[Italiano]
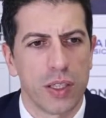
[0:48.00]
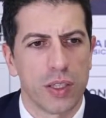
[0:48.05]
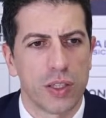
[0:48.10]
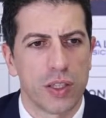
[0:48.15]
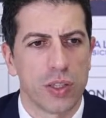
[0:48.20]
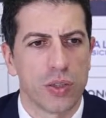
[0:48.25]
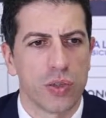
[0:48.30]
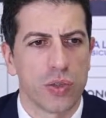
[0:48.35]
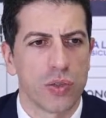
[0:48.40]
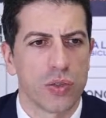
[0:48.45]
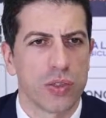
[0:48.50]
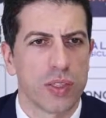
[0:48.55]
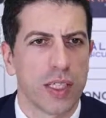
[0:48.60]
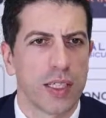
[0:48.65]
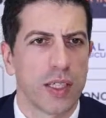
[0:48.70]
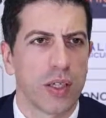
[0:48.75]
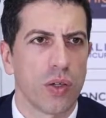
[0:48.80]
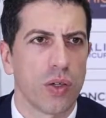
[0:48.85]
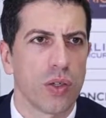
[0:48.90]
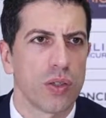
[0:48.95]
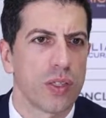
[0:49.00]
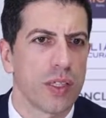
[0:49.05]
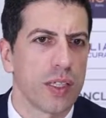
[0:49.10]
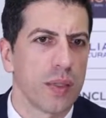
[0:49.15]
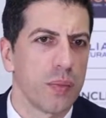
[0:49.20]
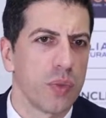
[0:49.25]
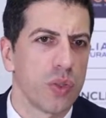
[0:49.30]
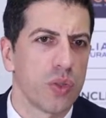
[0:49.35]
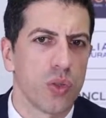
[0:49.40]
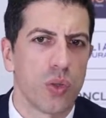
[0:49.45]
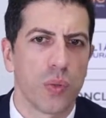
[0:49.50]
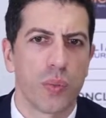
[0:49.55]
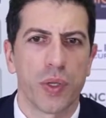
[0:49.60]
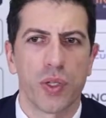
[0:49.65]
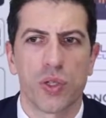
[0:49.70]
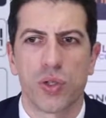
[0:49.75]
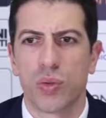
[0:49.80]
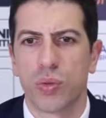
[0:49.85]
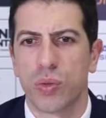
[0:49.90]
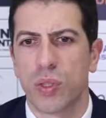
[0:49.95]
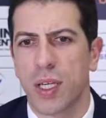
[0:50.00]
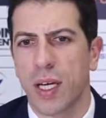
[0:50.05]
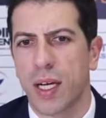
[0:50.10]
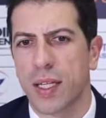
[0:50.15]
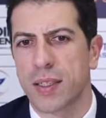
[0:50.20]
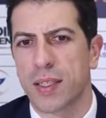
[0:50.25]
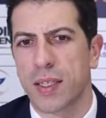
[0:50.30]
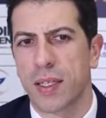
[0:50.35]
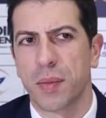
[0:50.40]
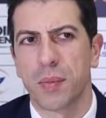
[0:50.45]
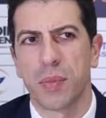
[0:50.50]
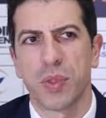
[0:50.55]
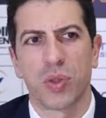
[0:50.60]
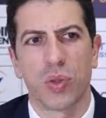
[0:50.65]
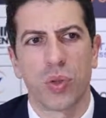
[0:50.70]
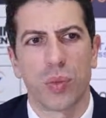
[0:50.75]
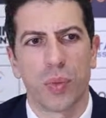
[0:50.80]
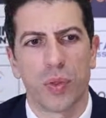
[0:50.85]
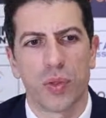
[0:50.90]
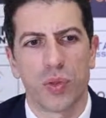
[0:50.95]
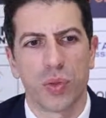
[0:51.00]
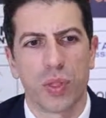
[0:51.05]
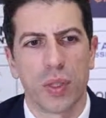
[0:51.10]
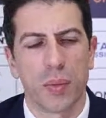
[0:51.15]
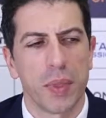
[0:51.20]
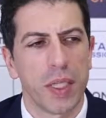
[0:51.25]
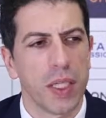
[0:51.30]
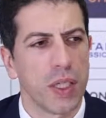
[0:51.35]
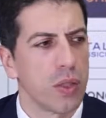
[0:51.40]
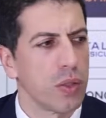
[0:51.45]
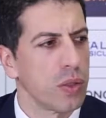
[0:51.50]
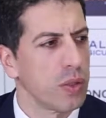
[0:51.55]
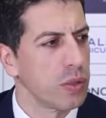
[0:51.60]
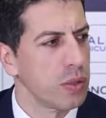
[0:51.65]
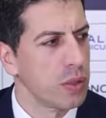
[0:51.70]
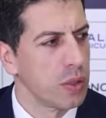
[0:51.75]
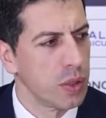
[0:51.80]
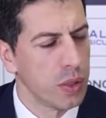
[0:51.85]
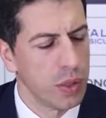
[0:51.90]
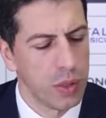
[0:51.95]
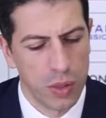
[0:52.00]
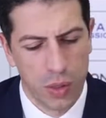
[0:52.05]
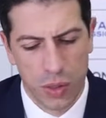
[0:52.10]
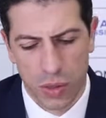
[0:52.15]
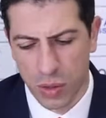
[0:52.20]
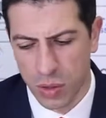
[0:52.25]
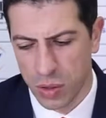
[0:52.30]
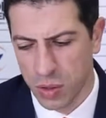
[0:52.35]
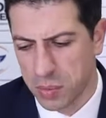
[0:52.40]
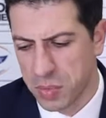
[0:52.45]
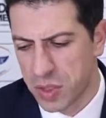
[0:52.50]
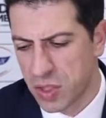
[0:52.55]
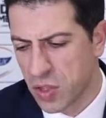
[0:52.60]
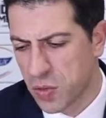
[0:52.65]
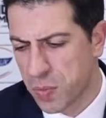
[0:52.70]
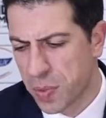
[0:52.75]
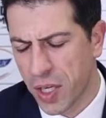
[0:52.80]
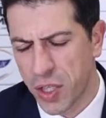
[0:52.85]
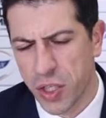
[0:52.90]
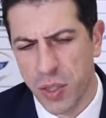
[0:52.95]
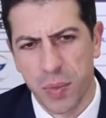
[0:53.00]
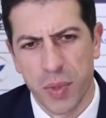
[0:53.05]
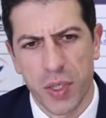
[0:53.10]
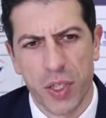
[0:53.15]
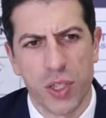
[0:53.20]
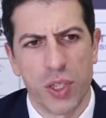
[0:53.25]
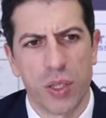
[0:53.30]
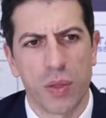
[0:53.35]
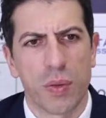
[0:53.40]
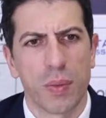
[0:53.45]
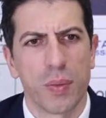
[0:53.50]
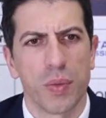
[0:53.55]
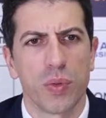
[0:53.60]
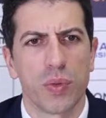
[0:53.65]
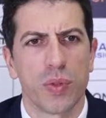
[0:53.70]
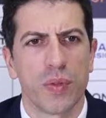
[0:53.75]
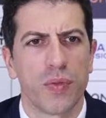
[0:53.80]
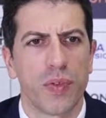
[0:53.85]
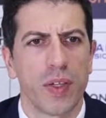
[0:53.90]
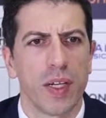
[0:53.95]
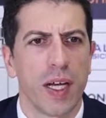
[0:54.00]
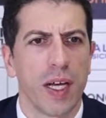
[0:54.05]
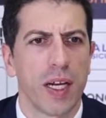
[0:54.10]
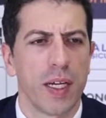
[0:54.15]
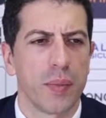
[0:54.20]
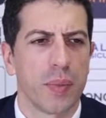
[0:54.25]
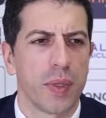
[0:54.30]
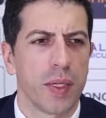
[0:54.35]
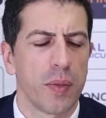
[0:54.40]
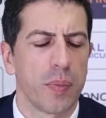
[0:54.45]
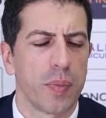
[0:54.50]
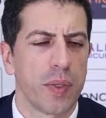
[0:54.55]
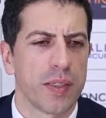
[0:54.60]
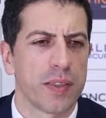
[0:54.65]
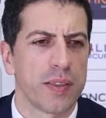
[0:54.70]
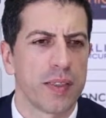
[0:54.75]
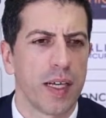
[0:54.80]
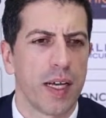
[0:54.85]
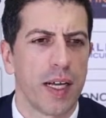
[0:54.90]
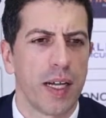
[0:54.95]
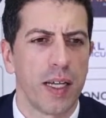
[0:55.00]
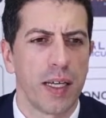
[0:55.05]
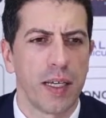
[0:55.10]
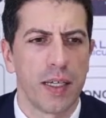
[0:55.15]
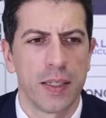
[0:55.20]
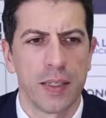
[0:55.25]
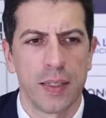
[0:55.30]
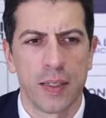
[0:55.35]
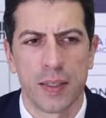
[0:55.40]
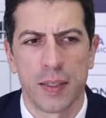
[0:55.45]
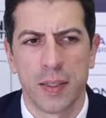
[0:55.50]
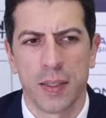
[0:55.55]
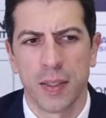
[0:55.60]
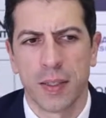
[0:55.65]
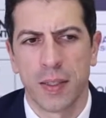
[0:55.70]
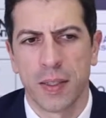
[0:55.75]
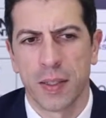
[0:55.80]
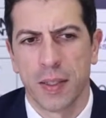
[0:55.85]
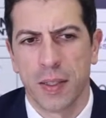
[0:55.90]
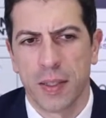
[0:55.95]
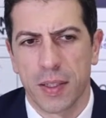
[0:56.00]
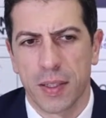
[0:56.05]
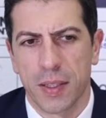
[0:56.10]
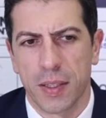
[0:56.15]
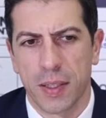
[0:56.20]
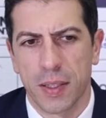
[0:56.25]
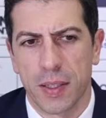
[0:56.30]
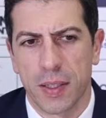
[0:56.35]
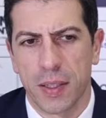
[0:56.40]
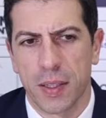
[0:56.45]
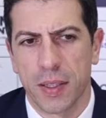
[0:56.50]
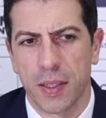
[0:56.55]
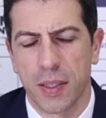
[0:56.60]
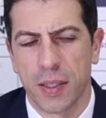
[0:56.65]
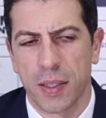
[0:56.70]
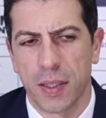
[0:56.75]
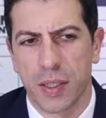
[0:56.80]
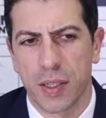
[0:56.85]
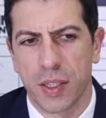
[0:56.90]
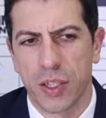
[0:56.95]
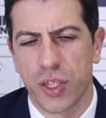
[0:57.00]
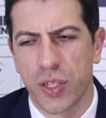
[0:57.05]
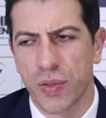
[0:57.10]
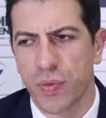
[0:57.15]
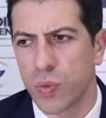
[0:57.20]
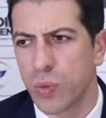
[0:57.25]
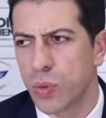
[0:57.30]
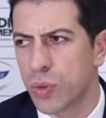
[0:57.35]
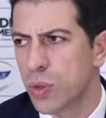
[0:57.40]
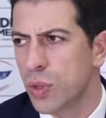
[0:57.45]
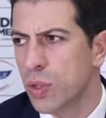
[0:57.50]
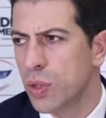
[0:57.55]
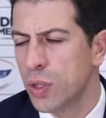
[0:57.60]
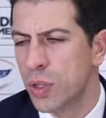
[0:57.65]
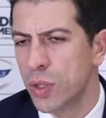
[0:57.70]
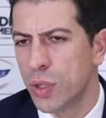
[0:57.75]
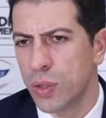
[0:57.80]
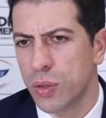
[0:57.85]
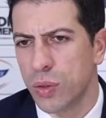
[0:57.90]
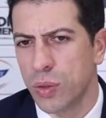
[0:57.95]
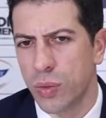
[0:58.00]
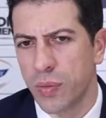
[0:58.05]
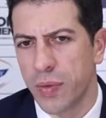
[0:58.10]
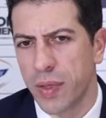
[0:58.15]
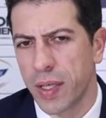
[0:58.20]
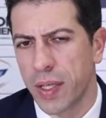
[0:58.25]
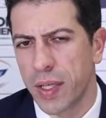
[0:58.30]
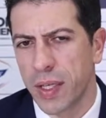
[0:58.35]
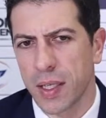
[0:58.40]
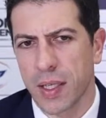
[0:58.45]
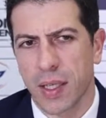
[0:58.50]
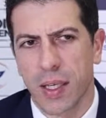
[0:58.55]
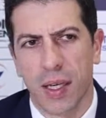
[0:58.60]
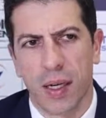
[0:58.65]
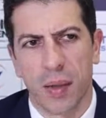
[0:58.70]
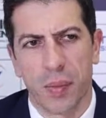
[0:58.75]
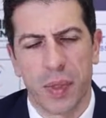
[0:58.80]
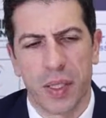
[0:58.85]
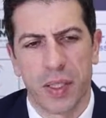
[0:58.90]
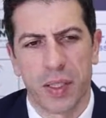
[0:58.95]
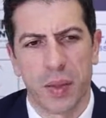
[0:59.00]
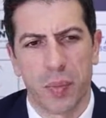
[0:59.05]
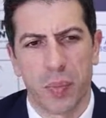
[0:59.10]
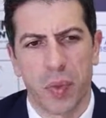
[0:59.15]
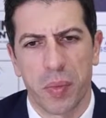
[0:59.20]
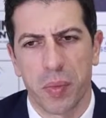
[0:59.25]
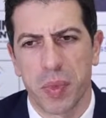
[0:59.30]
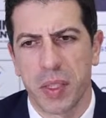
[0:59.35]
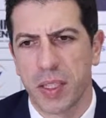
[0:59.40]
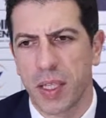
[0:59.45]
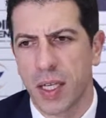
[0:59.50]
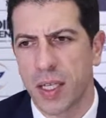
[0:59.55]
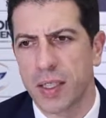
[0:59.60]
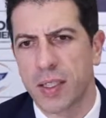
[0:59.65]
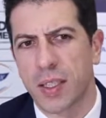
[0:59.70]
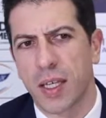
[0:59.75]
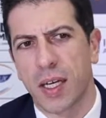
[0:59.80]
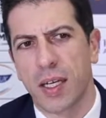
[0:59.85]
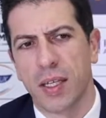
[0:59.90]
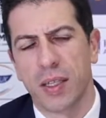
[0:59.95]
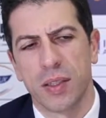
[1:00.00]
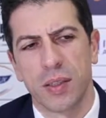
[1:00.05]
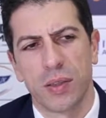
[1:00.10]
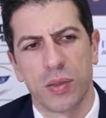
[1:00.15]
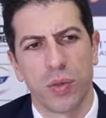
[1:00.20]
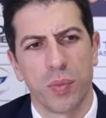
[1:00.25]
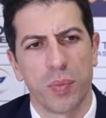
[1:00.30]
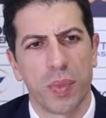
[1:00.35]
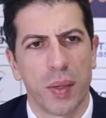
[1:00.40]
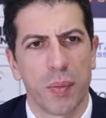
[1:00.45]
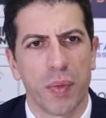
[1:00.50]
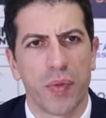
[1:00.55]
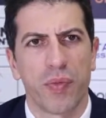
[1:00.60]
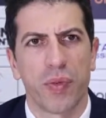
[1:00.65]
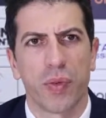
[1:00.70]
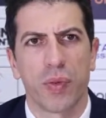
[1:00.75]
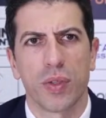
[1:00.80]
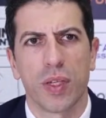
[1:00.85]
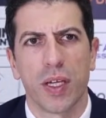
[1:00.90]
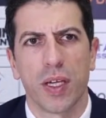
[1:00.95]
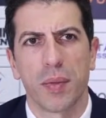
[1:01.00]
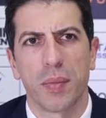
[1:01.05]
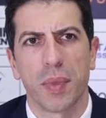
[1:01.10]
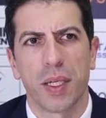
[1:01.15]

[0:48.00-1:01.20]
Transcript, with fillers: ci sono state cose che mi sono piaciute altre che mi sono piaciute meno mi dispiace per i 5 minuti finali per il parziale eh, ricevuto, dove chiaramente per mentalità dobbiamo affrontare in